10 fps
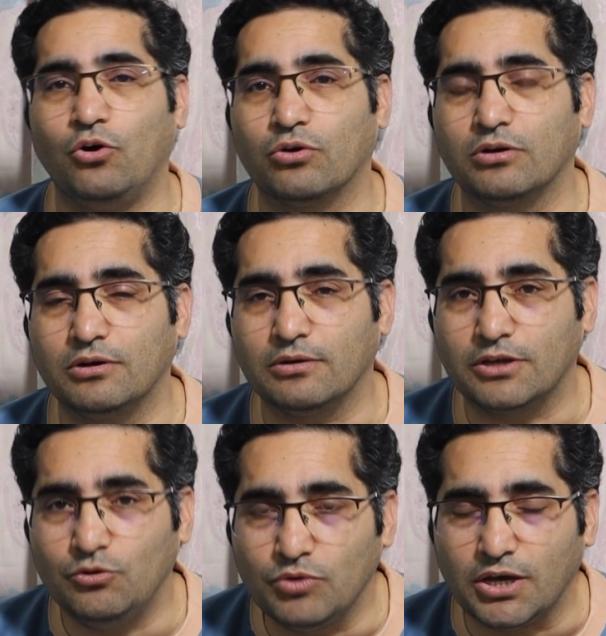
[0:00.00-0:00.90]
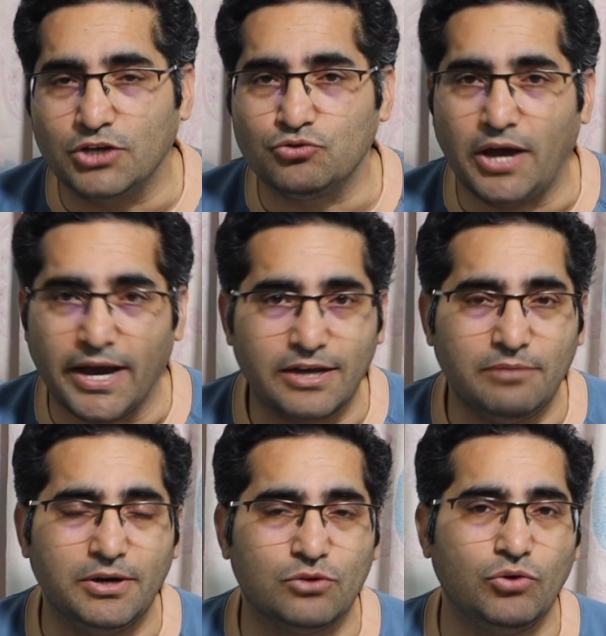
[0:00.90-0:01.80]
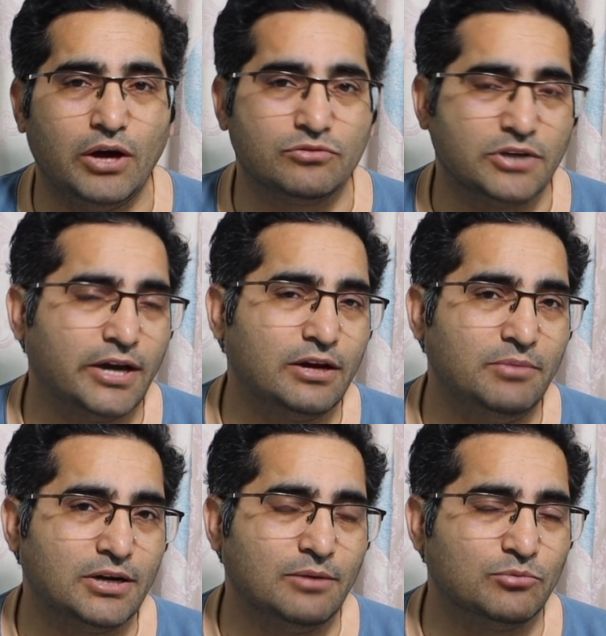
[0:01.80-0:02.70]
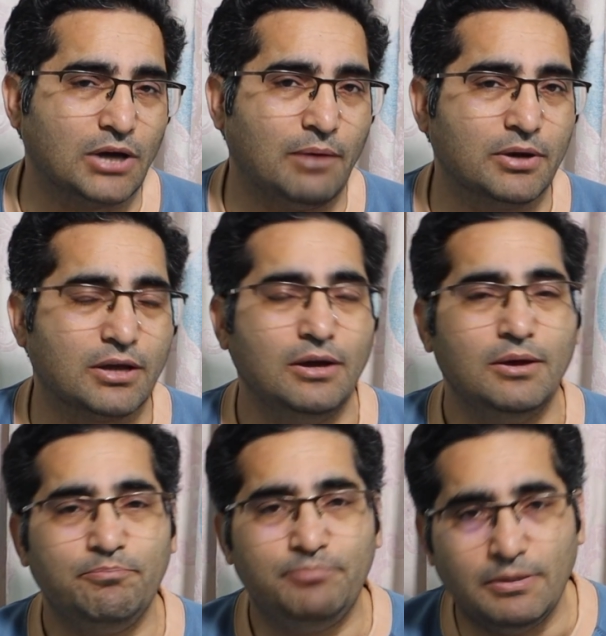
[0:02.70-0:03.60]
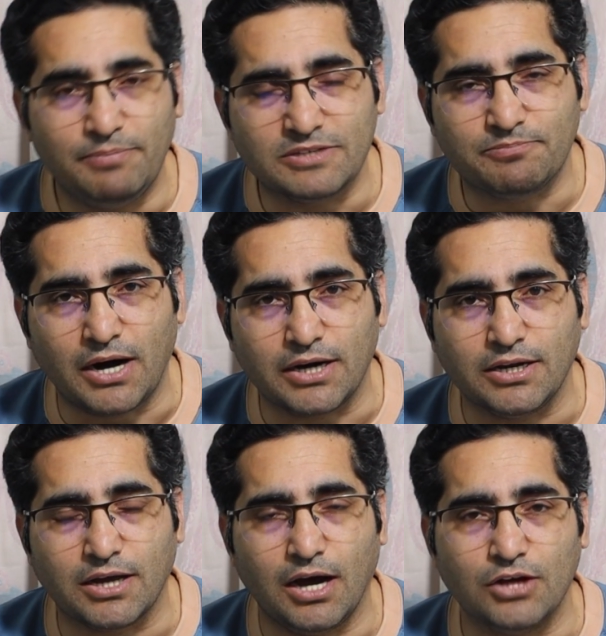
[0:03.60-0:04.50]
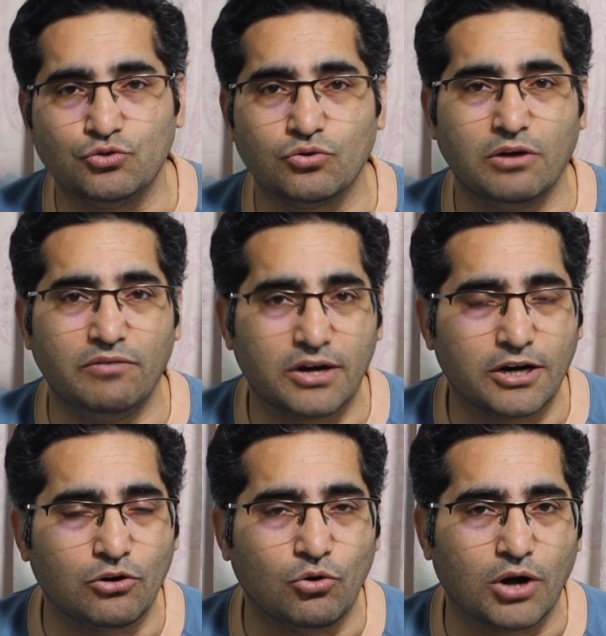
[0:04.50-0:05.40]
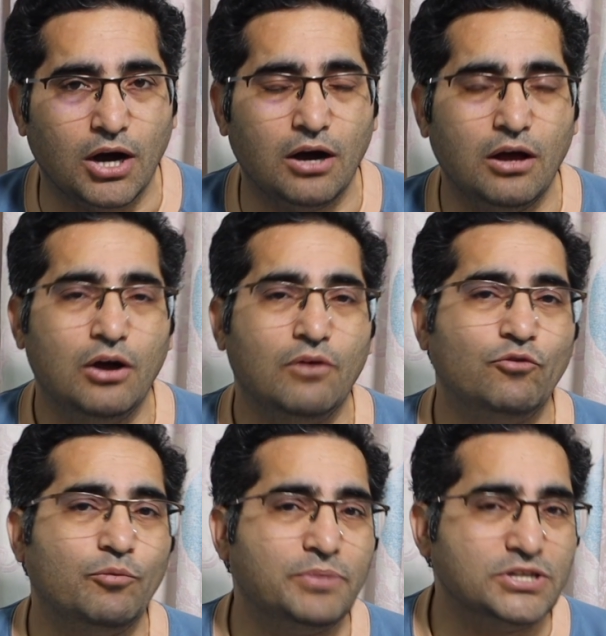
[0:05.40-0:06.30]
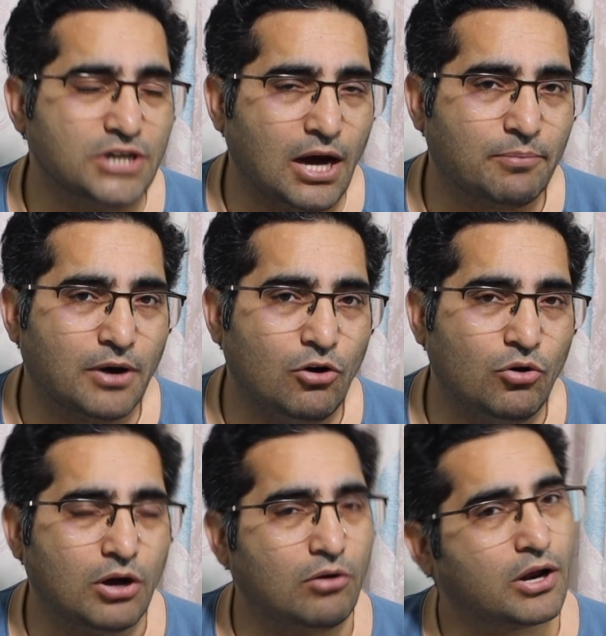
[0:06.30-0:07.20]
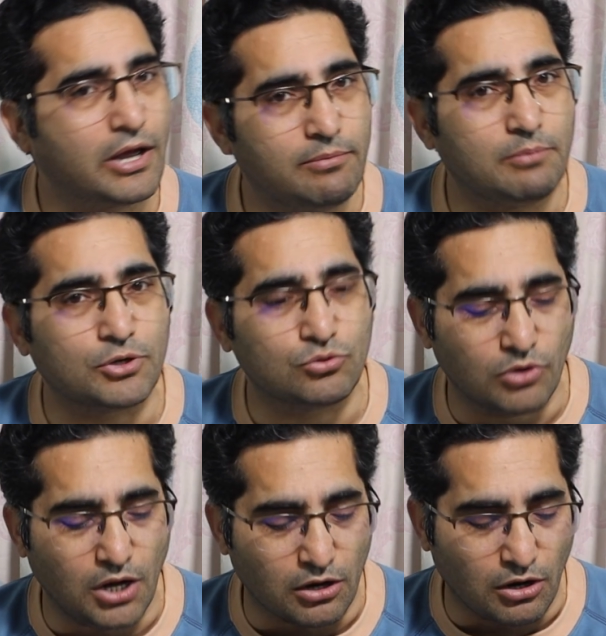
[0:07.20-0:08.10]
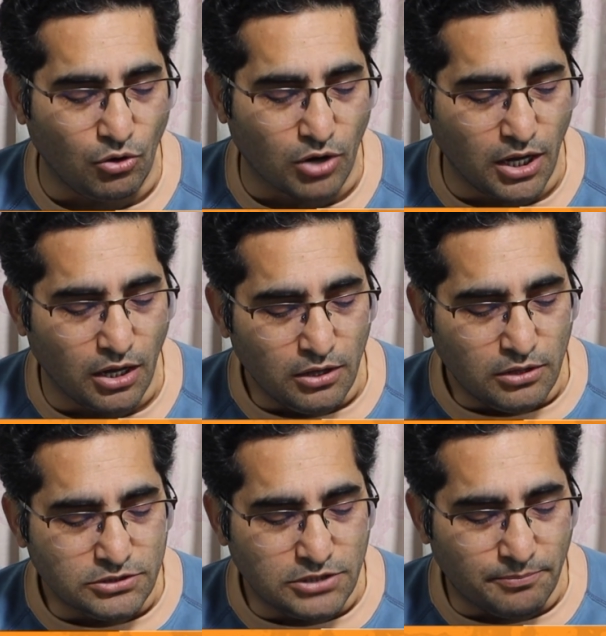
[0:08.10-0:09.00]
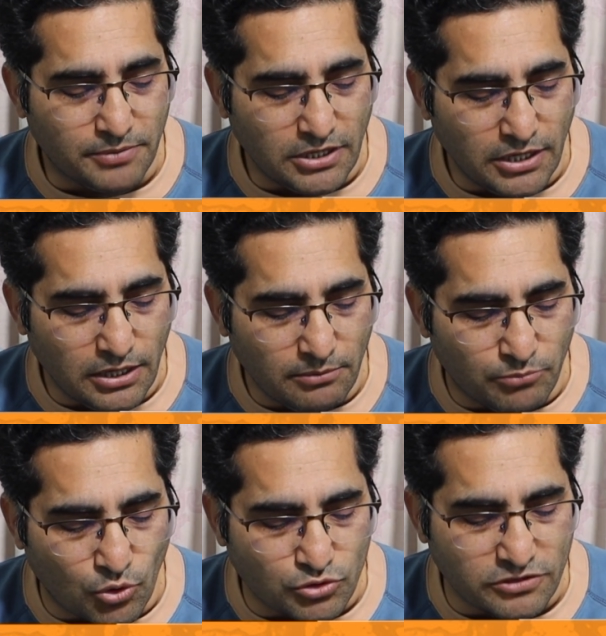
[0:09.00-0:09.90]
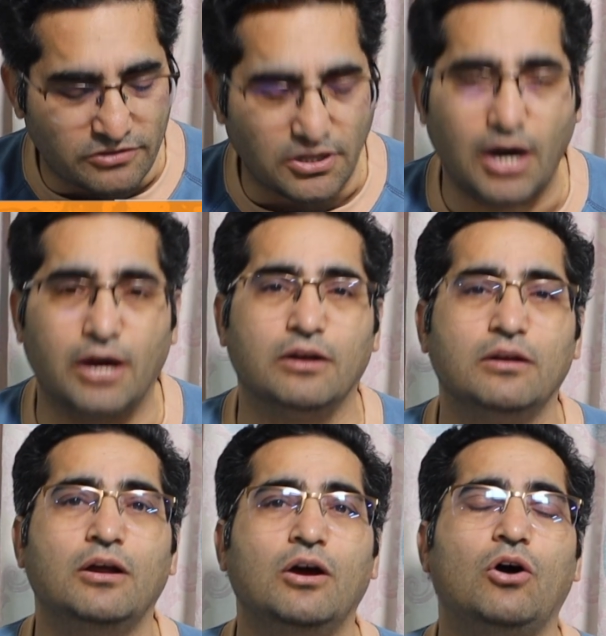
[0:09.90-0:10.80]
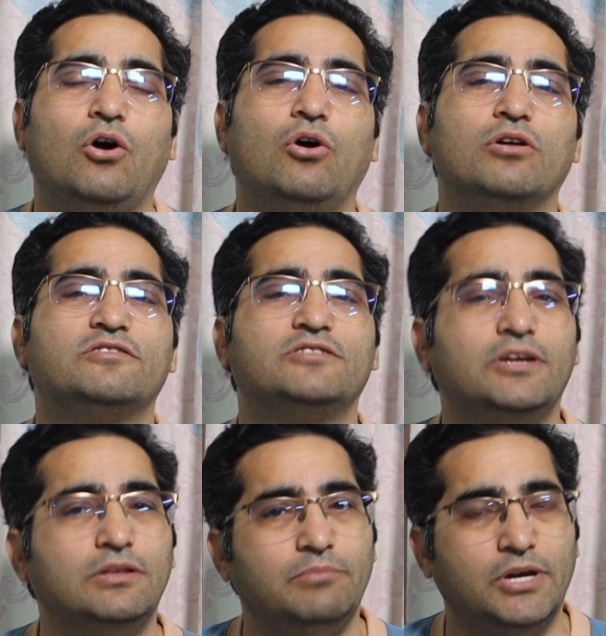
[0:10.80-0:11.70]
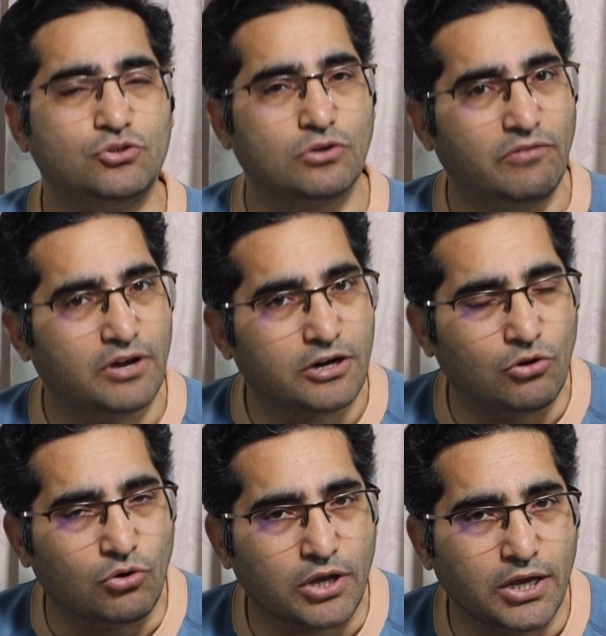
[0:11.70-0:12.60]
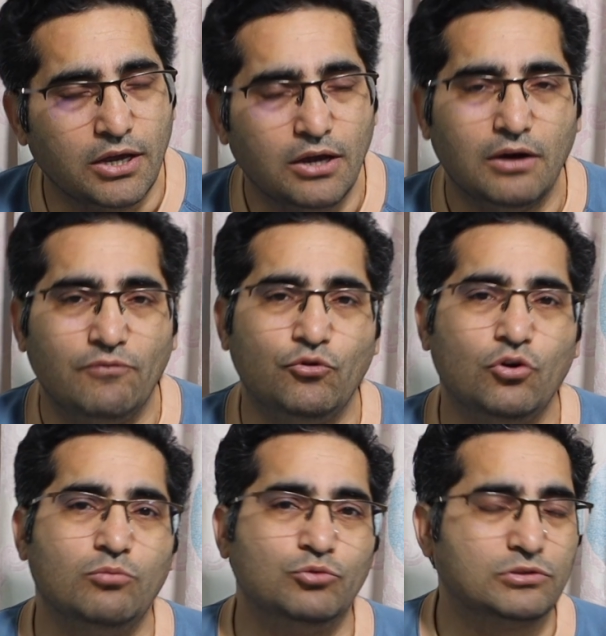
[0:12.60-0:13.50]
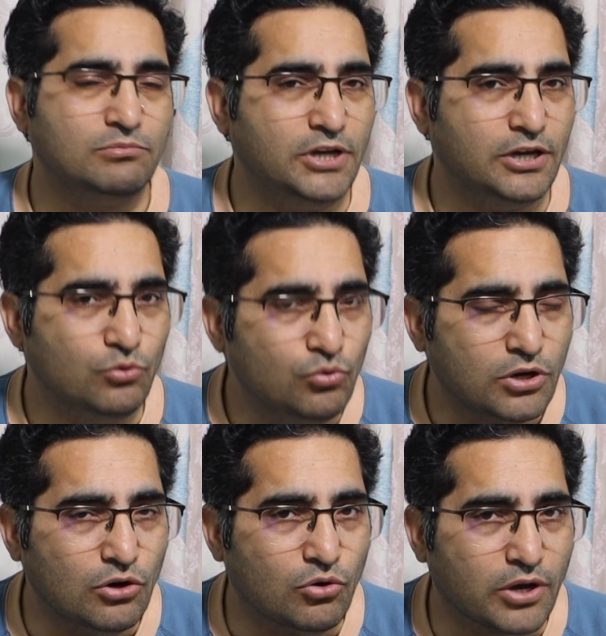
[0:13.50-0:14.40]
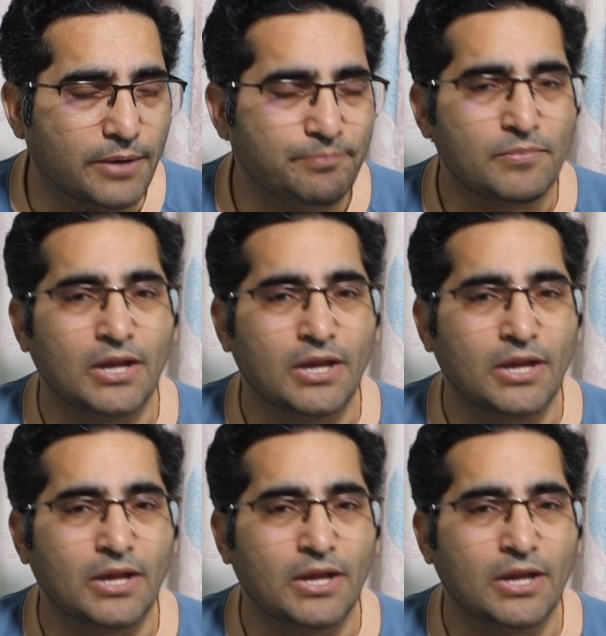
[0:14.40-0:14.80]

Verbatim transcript: और क्योंकि जो एग्रीमेंट हुआ है उस एग्रीमेंट के मुताबिक पीपल्स पार्टी का जो गवर्नर होगा वो पंजाब का होगा और खैबर पख्तूनख्वा का होगा जबकि बलोचिस्तान और सिंध में जो गवर्नर होंगे वो मुस्लिम लीग नून के होंगे